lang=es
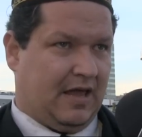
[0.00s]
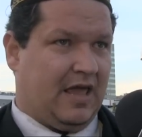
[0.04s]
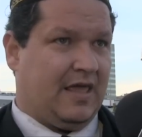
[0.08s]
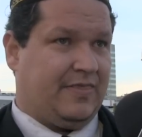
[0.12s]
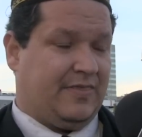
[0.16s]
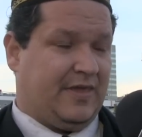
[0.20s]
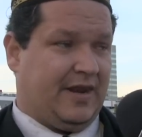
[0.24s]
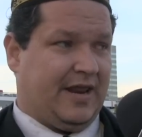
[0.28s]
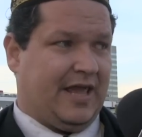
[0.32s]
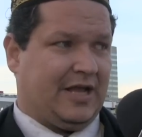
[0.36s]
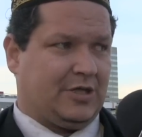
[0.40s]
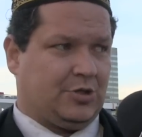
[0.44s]
en
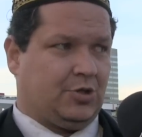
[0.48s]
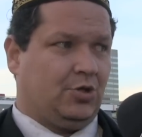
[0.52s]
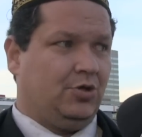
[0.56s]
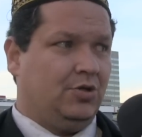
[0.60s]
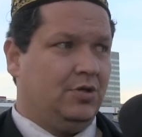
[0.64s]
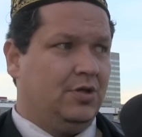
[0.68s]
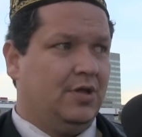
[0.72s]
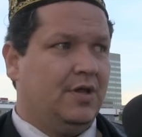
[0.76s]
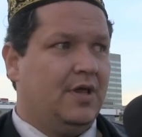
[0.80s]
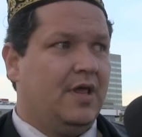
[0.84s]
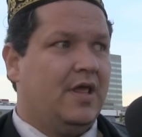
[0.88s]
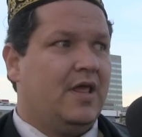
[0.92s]
directo
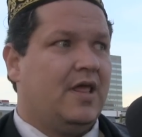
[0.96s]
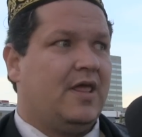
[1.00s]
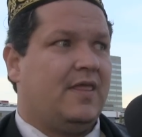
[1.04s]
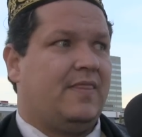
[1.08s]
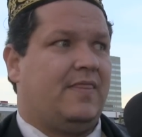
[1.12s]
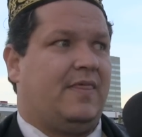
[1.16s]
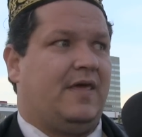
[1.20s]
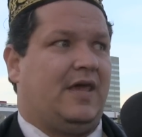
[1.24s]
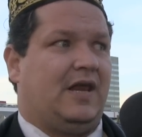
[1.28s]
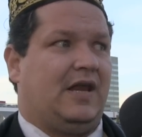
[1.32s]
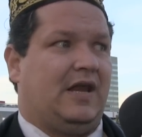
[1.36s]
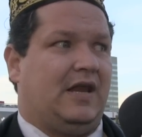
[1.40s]

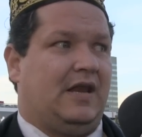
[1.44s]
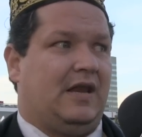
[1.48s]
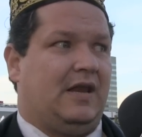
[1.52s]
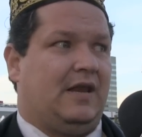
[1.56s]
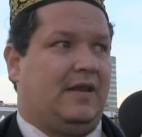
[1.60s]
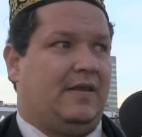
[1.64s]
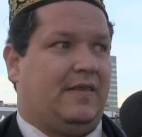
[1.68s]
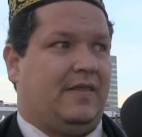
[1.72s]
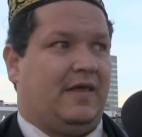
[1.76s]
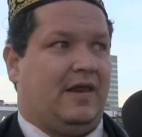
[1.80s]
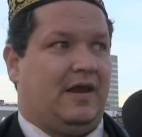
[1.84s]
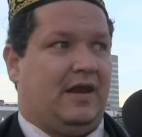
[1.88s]
de
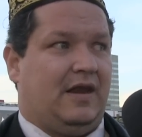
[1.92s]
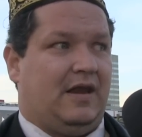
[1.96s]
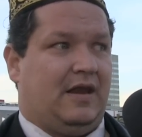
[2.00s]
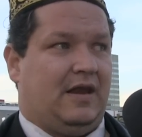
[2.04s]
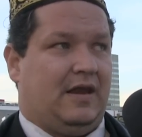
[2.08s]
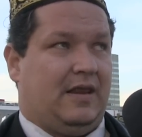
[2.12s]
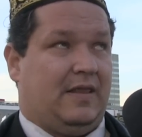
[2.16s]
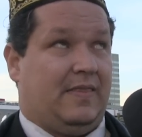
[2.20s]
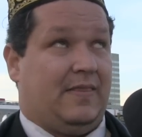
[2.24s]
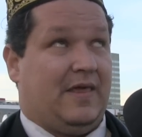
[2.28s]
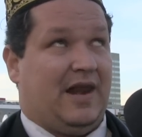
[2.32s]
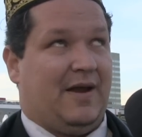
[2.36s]

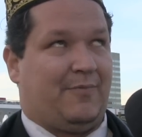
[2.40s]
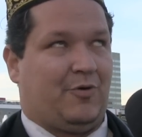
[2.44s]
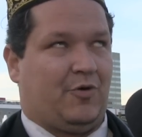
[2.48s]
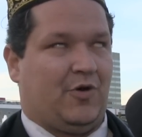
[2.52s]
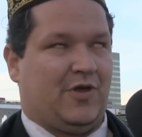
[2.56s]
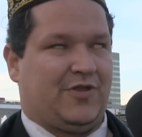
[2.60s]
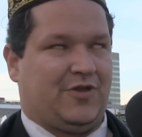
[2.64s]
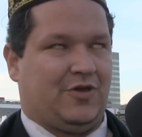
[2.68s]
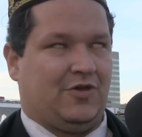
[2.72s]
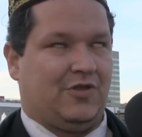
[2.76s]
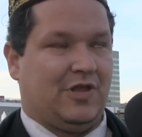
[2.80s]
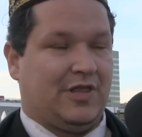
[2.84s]
la
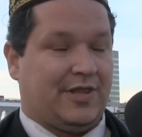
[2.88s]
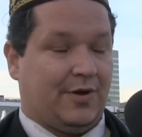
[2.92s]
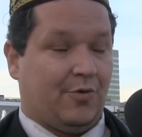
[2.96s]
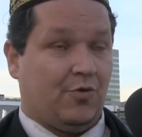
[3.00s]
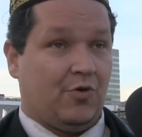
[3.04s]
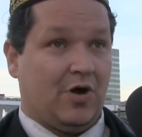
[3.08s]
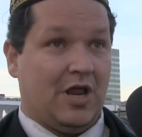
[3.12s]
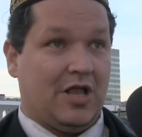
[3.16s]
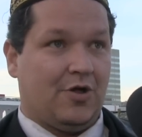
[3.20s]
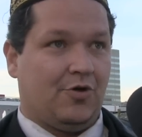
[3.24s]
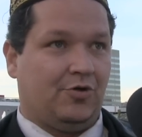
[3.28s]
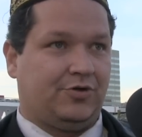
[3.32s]
aprobación del
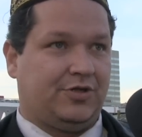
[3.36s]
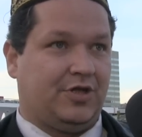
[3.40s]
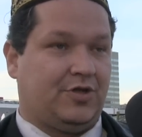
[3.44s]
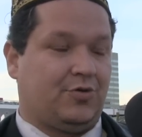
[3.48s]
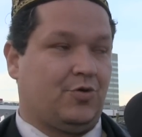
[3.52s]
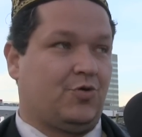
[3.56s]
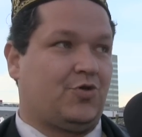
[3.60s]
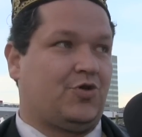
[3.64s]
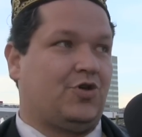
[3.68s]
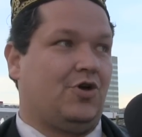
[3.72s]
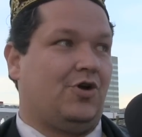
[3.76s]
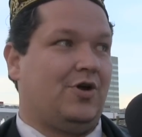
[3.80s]
Tribunal
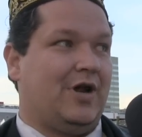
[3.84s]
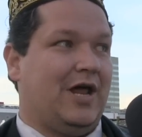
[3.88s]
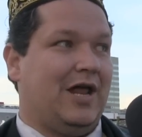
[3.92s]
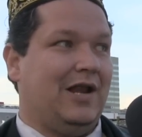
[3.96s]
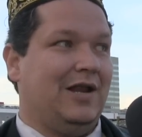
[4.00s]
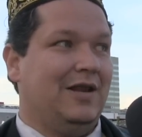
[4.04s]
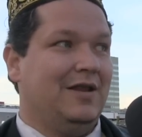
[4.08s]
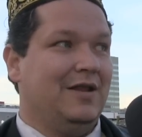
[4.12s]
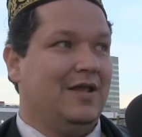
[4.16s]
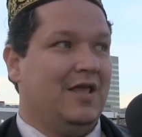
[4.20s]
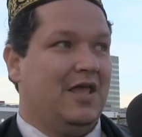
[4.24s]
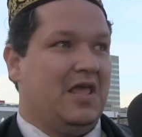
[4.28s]

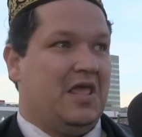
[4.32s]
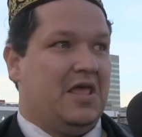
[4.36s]
Constitucional